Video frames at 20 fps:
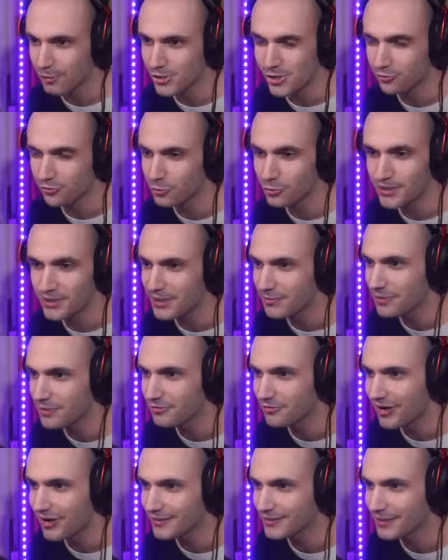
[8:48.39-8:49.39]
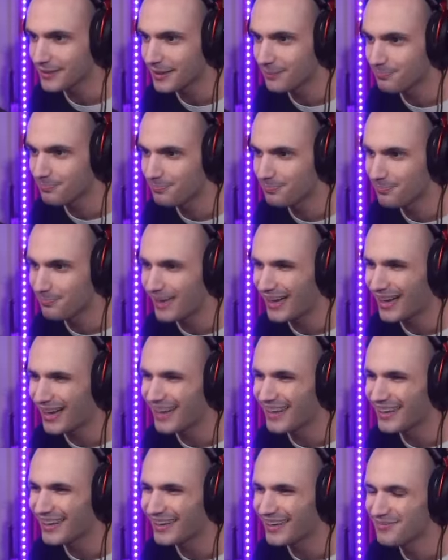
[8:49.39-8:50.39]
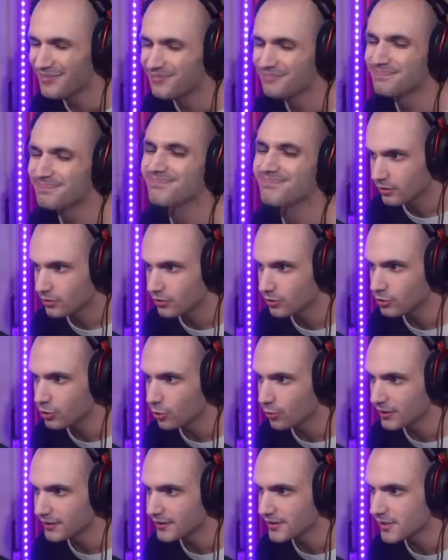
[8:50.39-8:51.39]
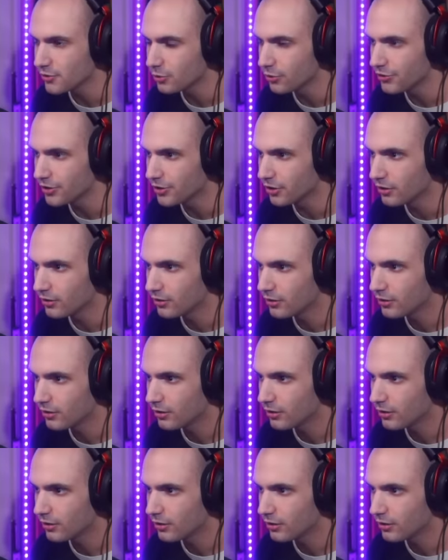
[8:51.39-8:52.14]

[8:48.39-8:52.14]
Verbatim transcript: questo è full team, infatti, che palle. Oddio, quanti Guarda. secondi ho?